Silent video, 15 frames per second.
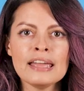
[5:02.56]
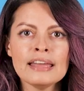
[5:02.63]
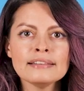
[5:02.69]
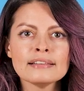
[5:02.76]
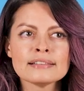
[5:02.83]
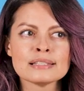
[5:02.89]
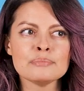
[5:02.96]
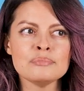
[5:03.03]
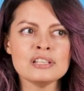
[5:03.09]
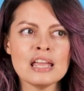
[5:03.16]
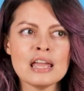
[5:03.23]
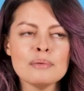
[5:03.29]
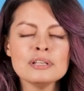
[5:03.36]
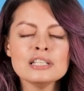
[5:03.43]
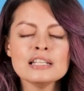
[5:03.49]
Это
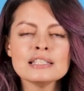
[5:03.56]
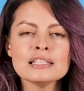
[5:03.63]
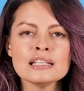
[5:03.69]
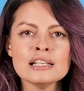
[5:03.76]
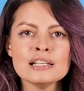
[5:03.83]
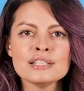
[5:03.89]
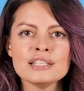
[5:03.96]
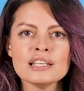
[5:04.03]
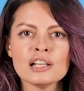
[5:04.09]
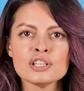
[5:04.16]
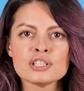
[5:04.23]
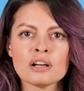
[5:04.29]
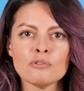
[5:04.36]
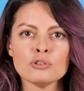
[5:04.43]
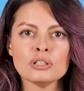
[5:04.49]
забеременеть или
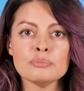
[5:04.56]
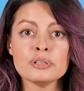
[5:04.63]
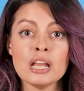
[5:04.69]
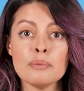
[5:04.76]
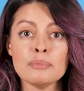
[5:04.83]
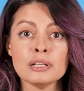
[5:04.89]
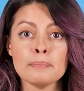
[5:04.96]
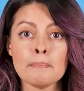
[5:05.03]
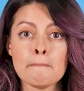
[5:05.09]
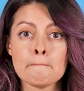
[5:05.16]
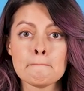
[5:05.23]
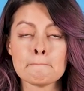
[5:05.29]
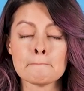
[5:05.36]
сделать кого-то беременным.